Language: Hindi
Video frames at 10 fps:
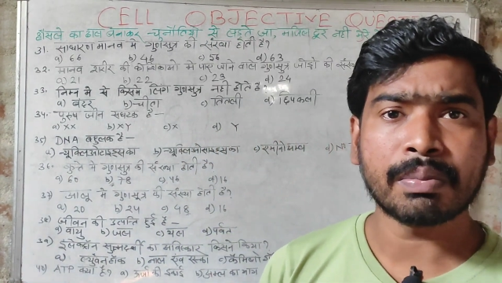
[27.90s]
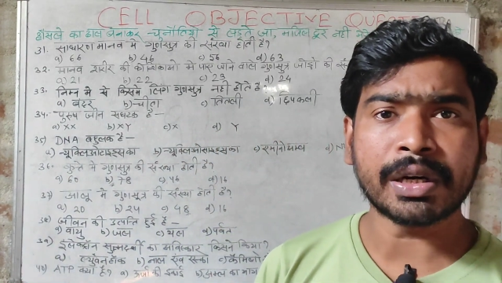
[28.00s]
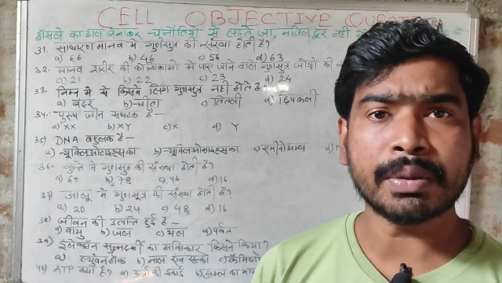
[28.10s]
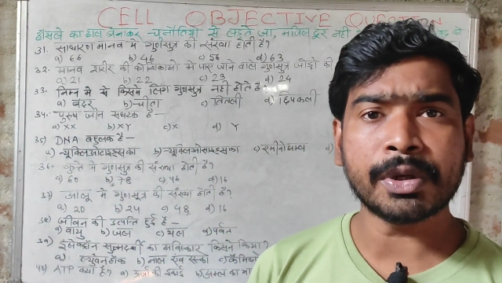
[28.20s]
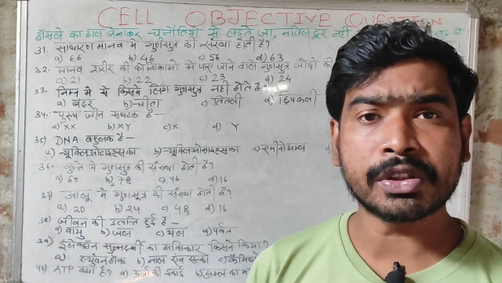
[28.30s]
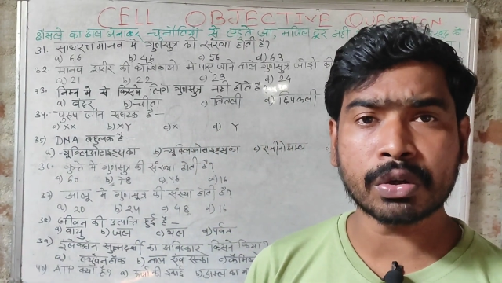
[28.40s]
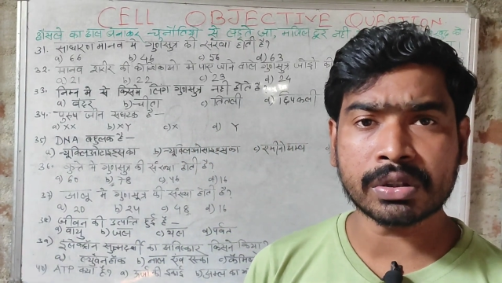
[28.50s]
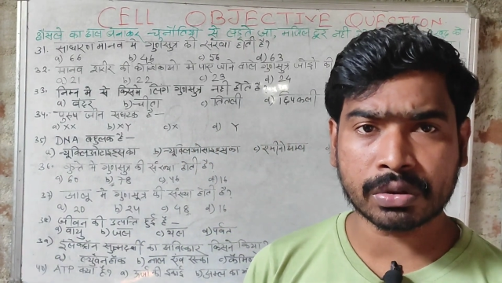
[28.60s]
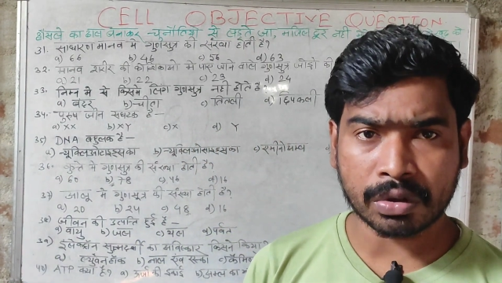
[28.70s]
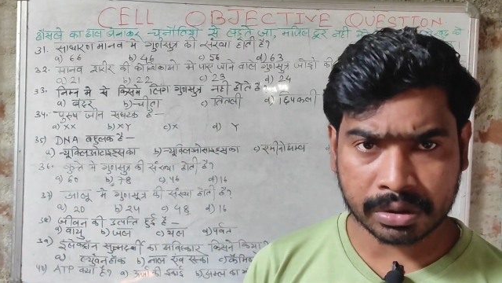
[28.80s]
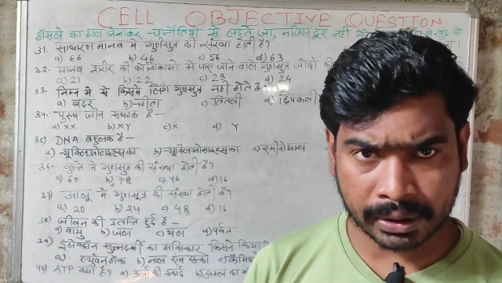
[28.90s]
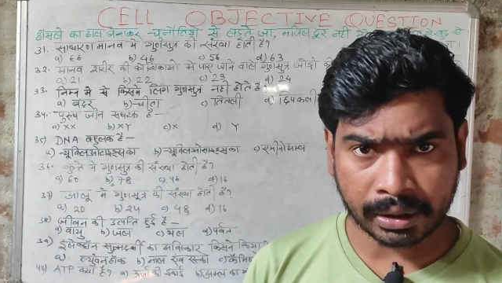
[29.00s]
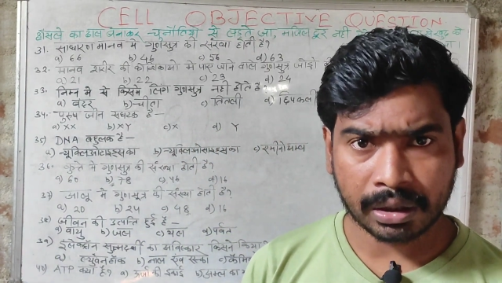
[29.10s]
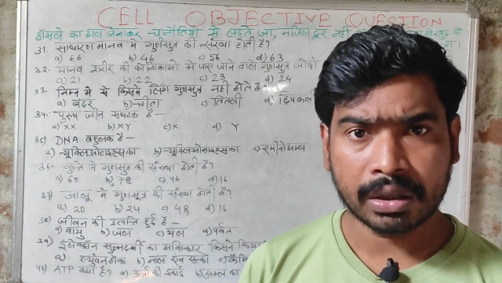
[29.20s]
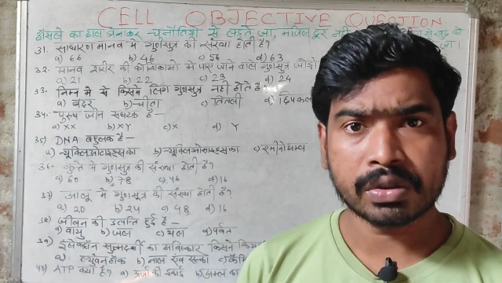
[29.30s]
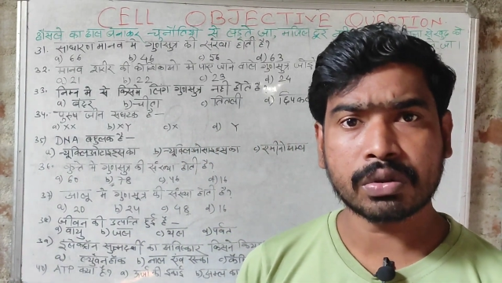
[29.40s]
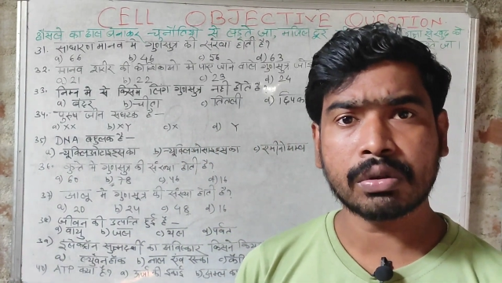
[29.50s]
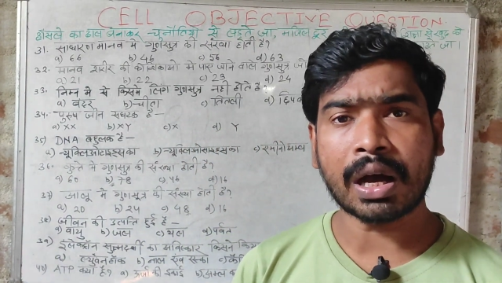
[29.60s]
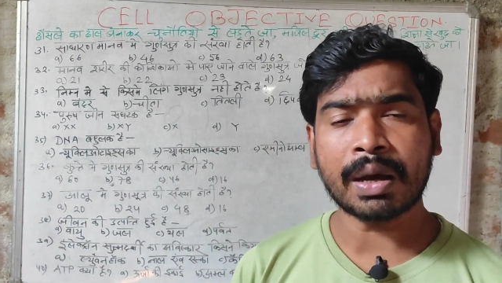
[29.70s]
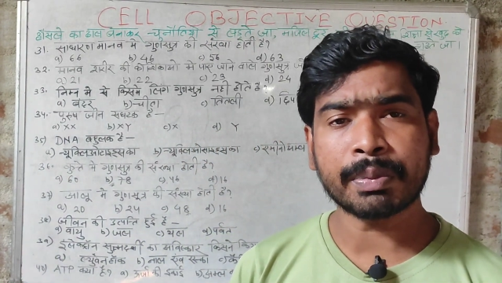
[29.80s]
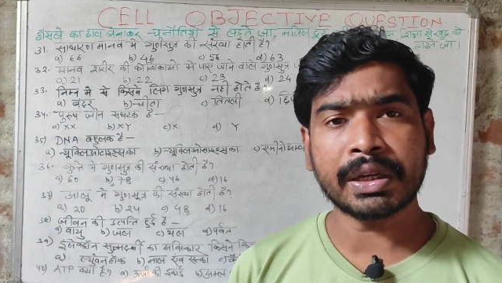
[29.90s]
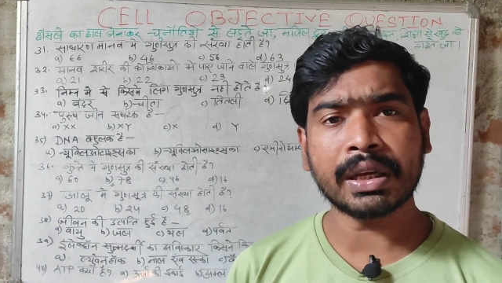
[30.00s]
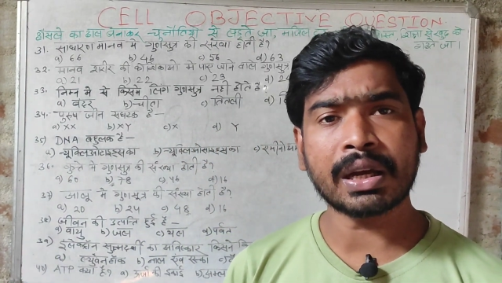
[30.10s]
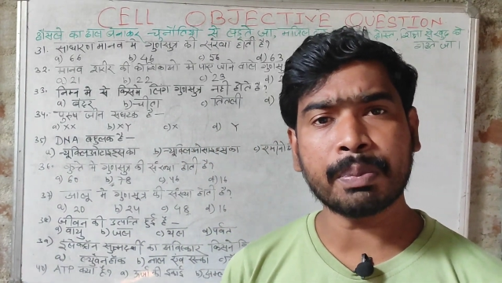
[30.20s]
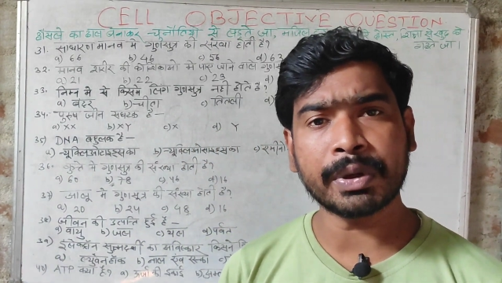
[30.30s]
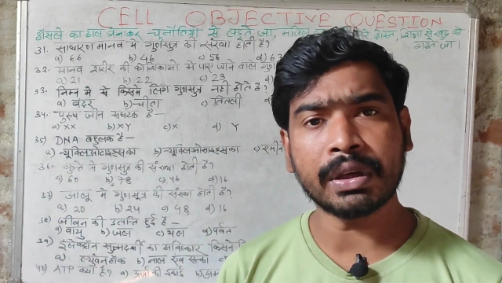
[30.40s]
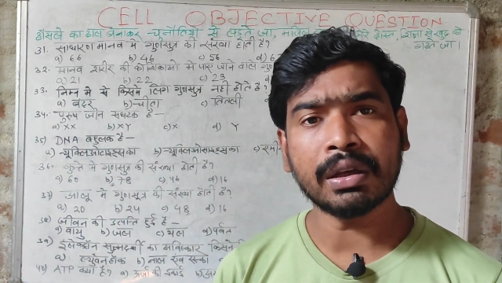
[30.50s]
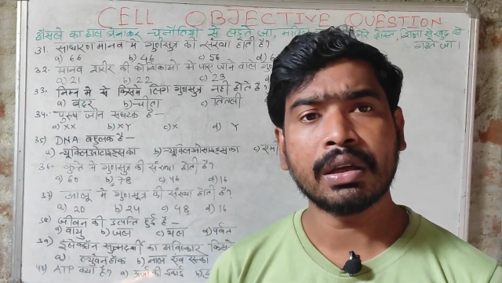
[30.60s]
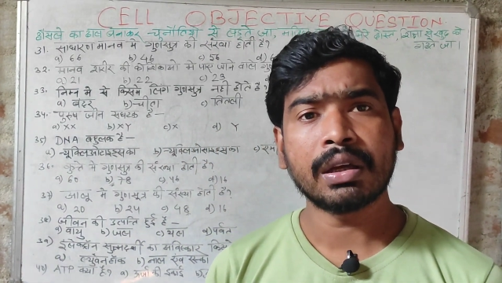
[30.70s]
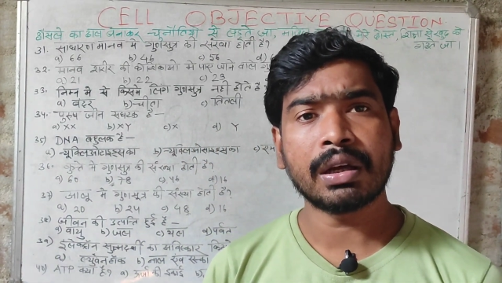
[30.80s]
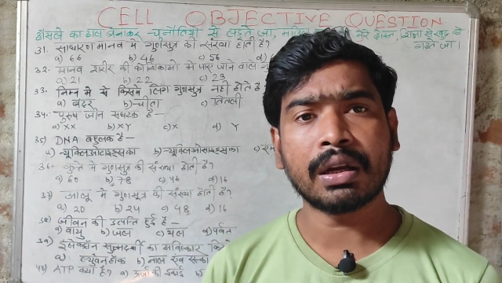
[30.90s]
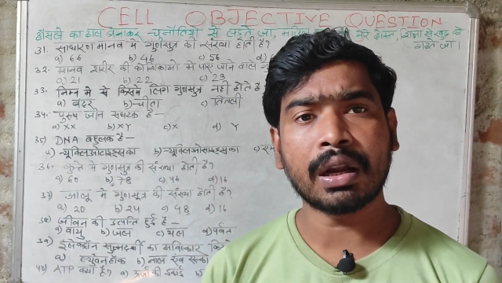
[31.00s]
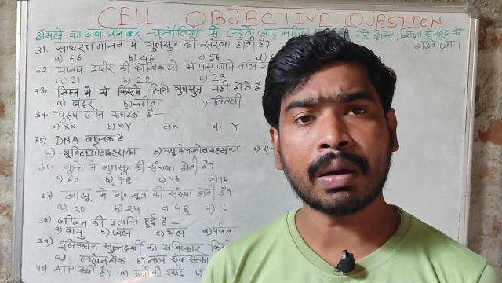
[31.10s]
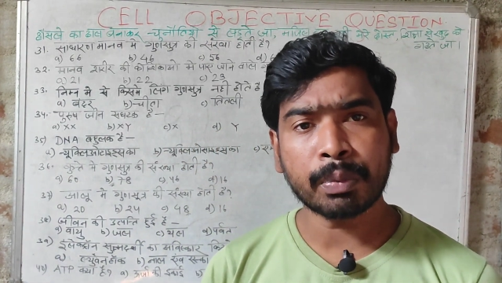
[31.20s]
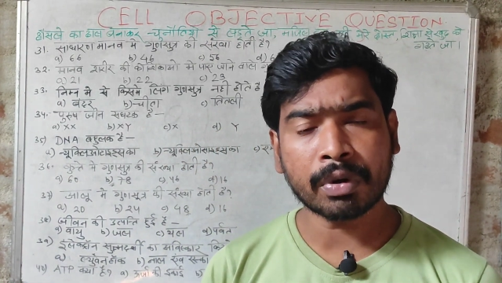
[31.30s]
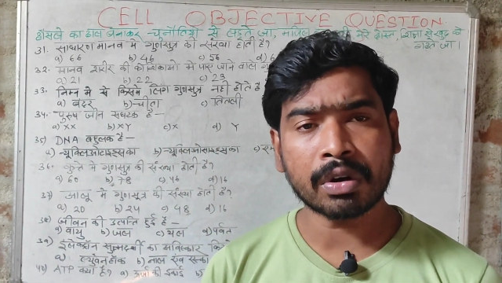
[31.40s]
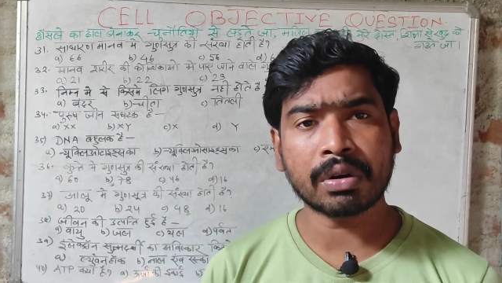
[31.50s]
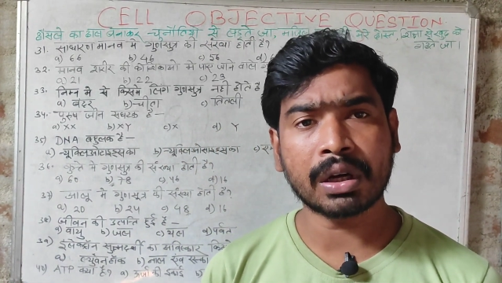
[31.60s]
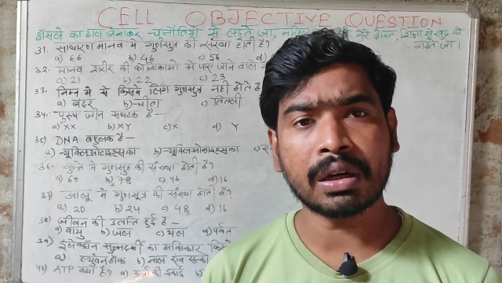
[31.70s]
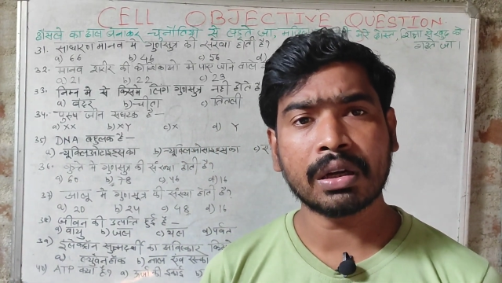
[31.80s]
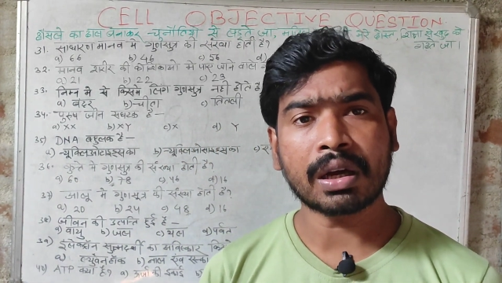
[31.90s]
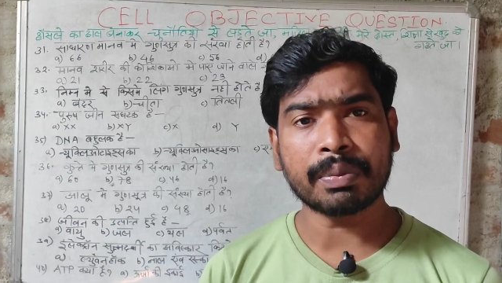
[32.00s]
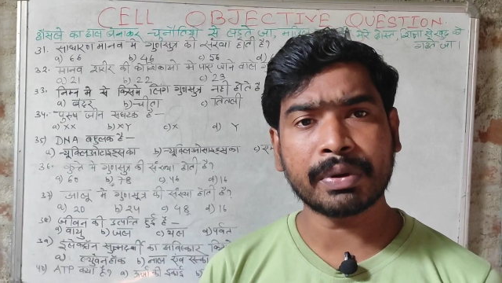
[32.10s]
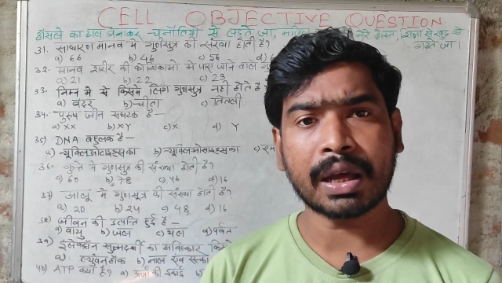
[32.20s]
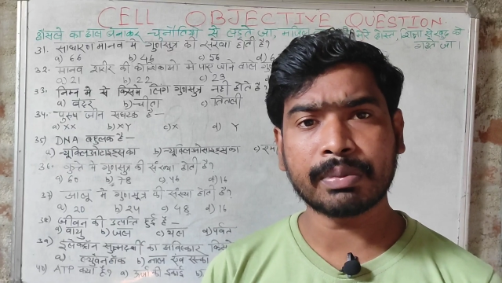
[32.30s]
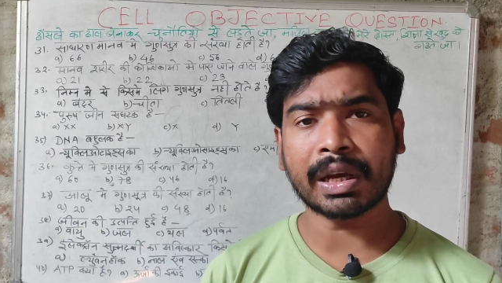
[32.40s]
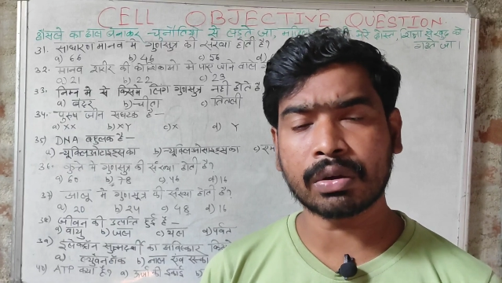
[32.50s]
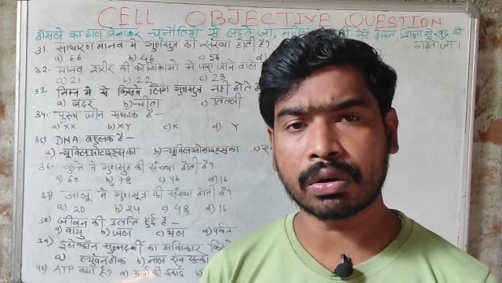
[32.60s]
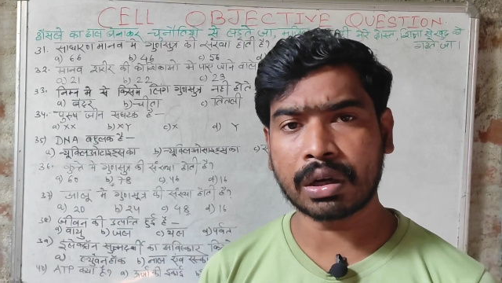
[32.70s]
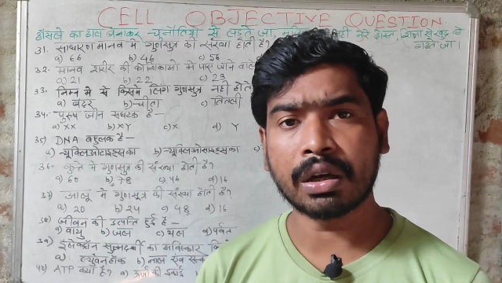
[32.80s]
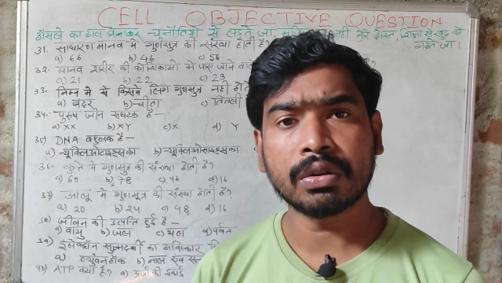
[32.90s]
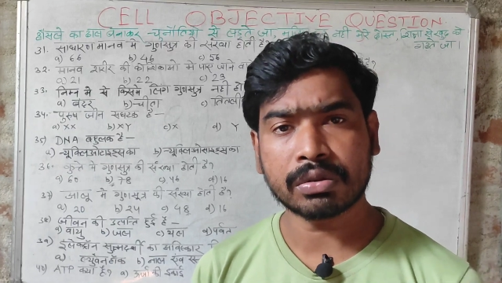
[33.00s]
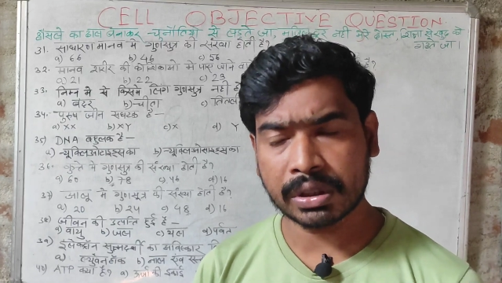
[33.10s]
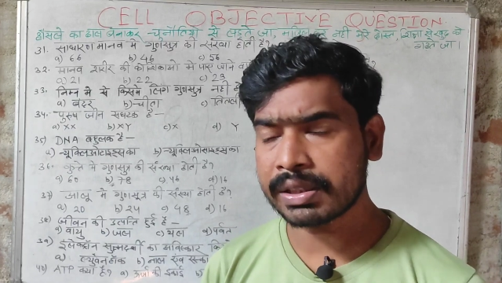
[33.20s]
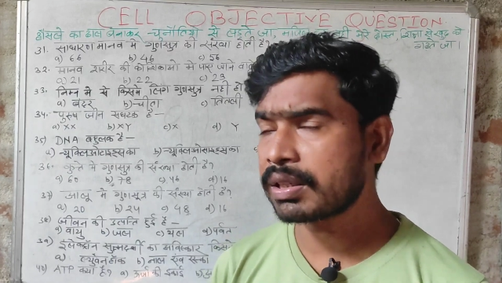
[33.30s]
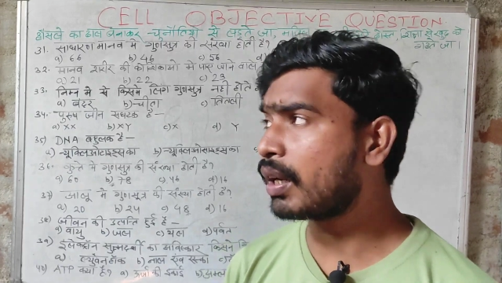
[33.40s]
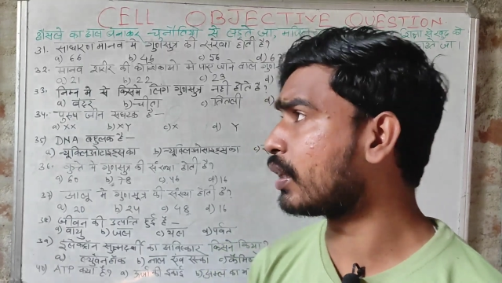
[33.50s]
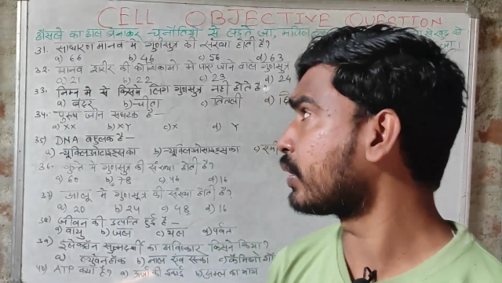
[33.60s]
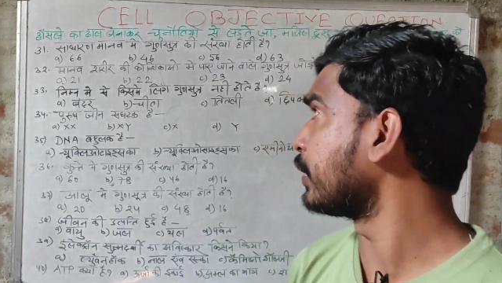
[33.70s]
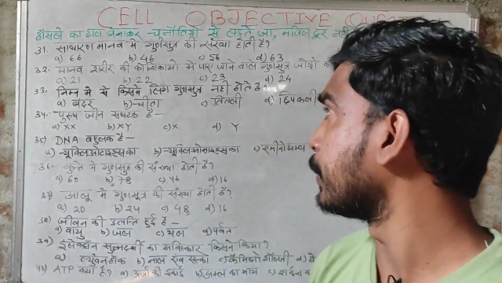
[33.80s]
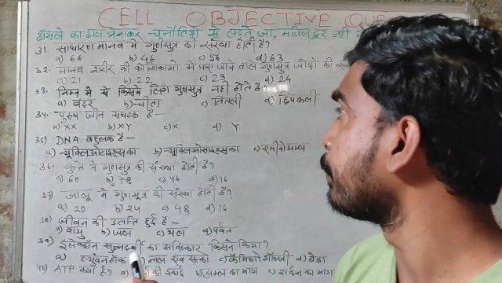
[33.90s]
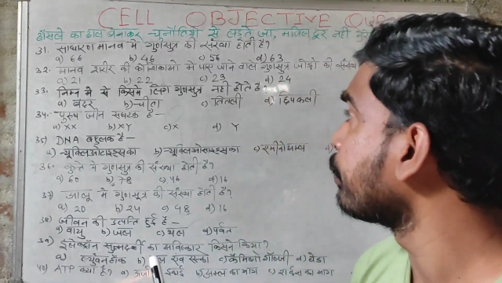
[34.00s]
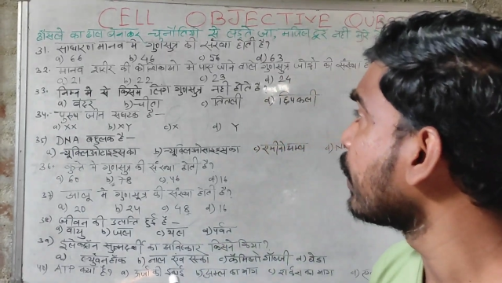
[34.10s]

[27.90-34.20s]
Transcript: मल्टीपल चॉइस क्वेश्चन जो आपके लिए काफ़ी लाभपूर्ण होगा काफ़ी लाभदायक होगा तो चलिए स्टार्ट करते हैं